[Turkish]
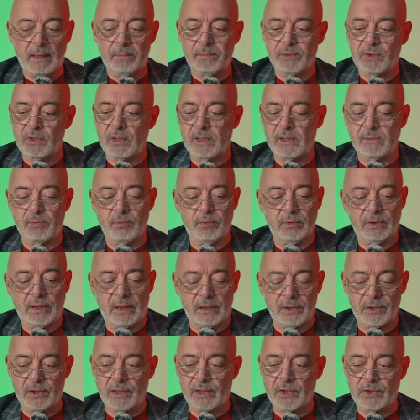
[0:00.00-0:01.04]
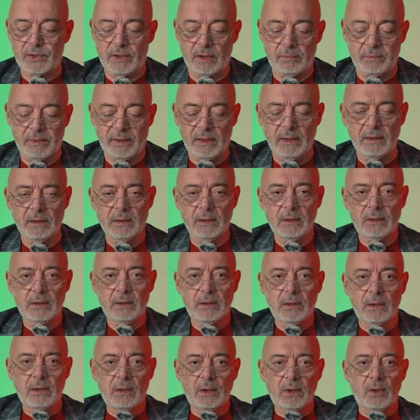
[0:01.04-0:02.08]
yapacağız bu karşılaştırmayı.
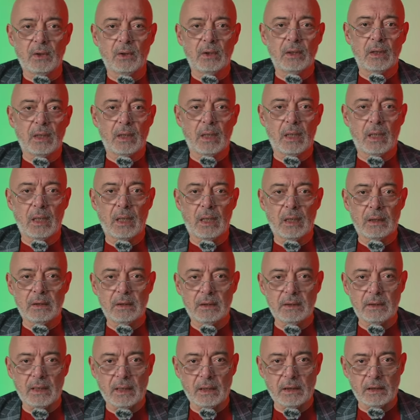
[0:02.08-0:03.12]
Anında